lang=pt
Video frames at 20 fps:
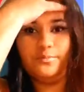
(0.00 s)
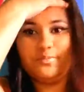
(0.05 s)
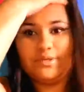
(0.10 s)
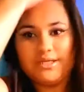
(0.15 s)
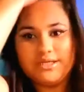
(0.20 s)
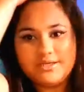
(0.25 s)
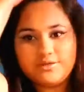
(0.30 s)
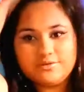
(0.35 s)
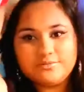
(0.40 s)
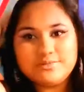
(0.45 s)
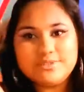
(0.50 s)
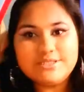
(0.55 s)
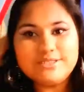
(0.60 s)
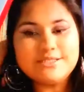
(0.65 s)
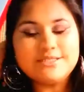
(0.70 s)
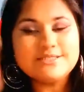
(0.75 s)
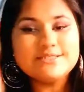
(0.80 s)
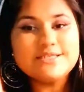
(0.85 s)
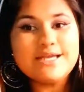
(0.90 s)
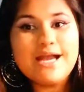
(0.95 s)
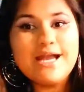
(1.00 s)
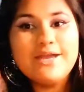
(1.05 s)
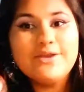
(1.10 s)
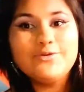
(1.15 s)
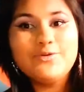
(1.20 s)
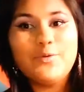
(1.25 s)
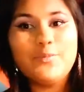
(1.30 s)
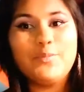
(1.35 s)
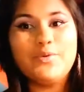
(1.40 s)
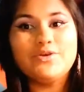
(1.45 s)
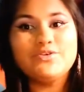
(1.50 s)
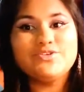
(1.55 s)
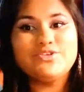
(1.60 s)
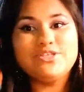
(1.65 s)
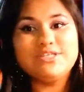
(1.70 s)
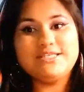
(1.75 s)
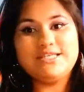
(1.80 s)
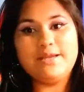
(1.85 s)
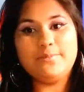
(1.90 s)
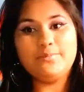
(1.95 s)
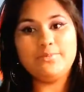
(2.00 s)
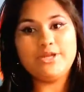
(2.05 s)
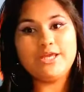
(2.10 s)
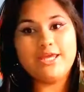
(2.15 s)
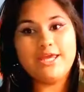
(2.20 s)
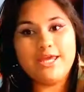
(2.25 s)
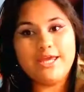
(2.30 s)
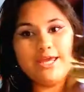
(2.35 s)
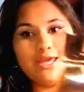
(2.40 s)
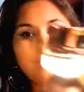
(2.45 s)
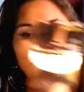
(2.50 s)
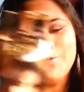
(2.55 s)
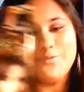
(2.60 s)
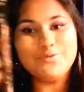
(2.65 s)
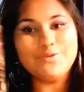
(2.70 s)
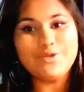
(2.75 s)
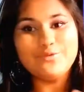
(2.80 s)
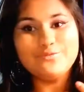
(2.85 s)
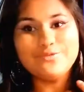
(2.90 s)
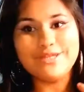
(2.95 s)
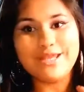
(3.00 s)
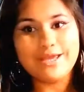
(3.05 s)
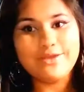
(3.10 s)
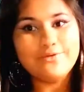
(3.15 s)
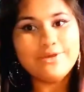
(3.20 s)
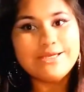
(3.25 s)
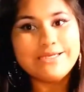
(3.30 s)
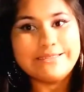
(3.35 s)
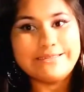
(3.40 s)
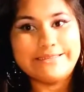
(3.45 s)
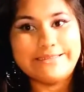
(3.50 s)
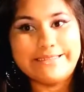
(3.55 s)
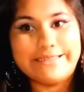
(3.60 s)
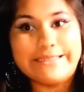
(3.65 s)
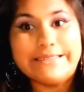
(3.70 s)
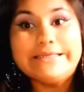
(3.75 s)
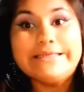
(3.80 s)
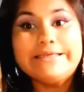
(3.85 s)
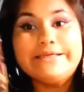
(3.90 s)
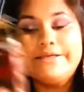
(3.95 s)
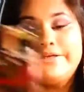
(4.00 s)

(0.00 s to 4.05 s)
branco, meninas, ah, eu não posso dizer porque eu não tenho ainda, né?